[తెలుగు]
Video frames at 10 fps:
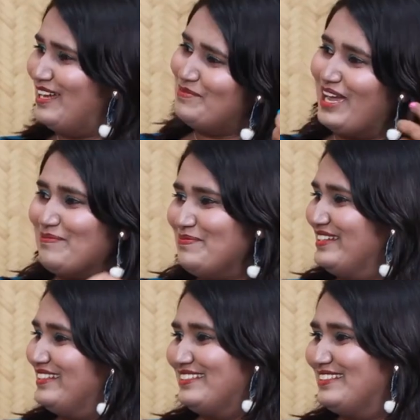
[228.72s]
ఐఎమ్
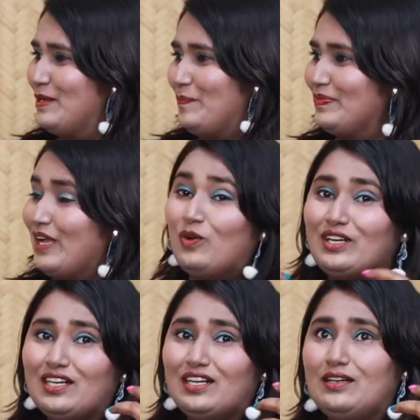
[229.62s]
హ్యాపీ
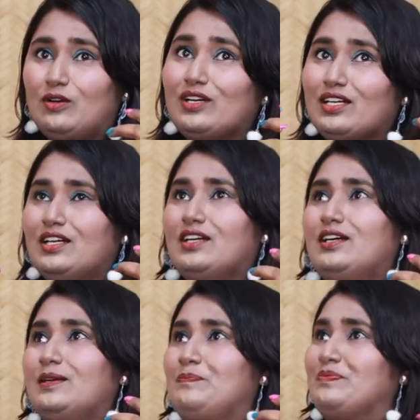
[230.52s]
ఒక ఒక
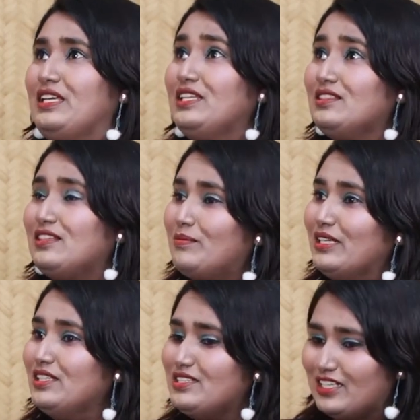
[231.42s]

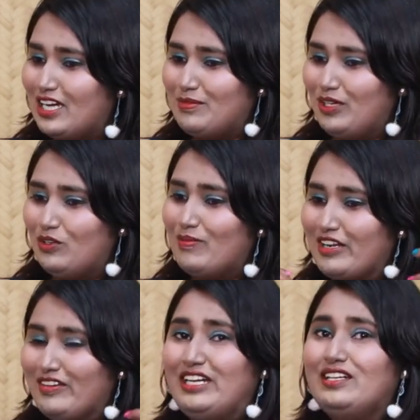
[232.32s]
ఇంతమంది జనాభాలో
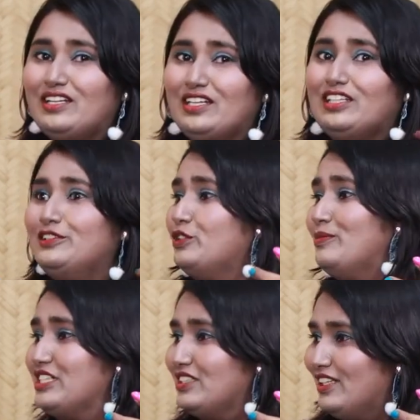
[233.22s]
మనం ఏంటి అనేది ఎదుటి
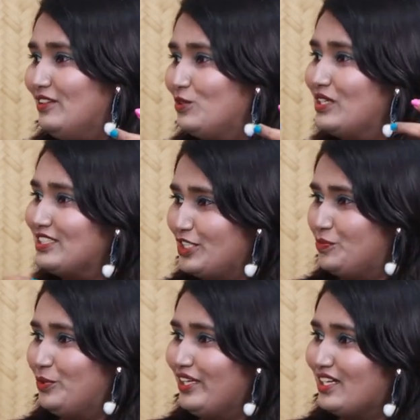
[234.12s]
మనిషికి తెలియకుండా
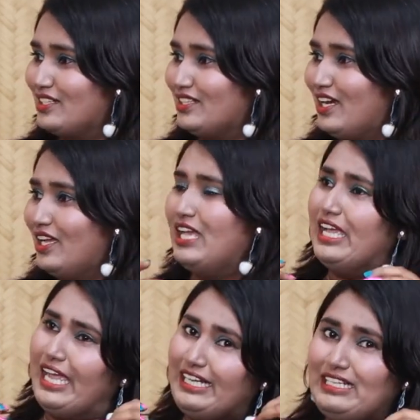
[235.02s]
చచ్చిపోయే కన్నా
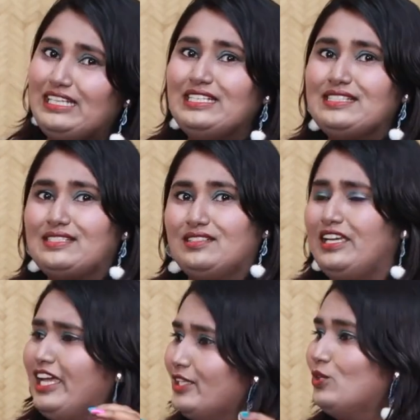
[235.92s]
అట్లీస్ట్
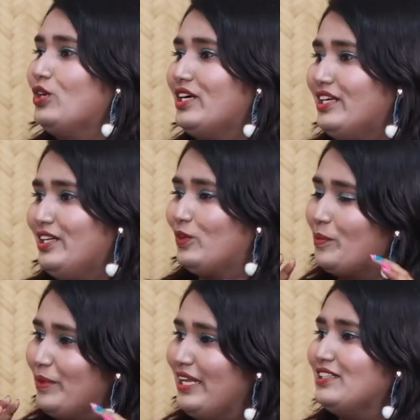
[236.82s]
ఏదో ఒకటి ఒక
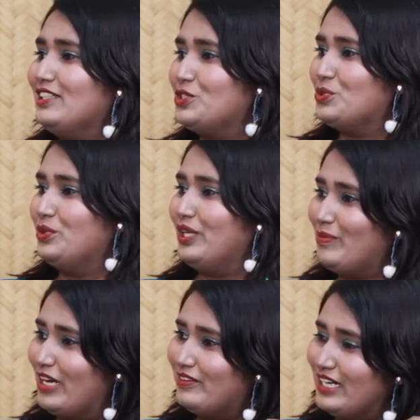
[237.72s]
పేరు తెచ్చుకుని
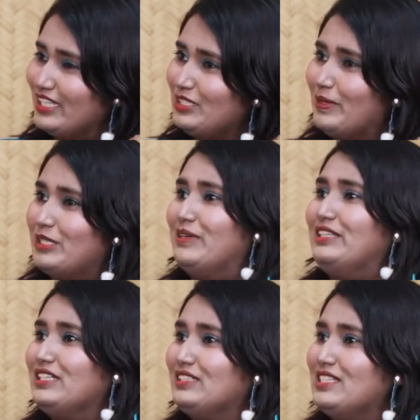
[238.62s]
మనం అనేది పది
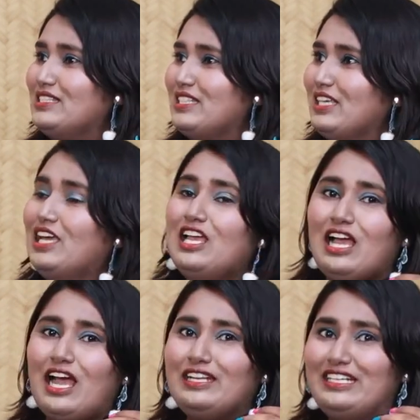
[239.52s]
మందికి తెలిసి
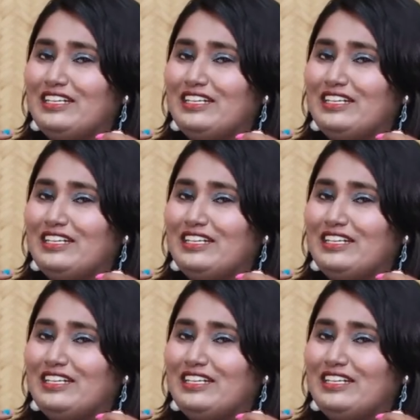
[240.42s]
ఐ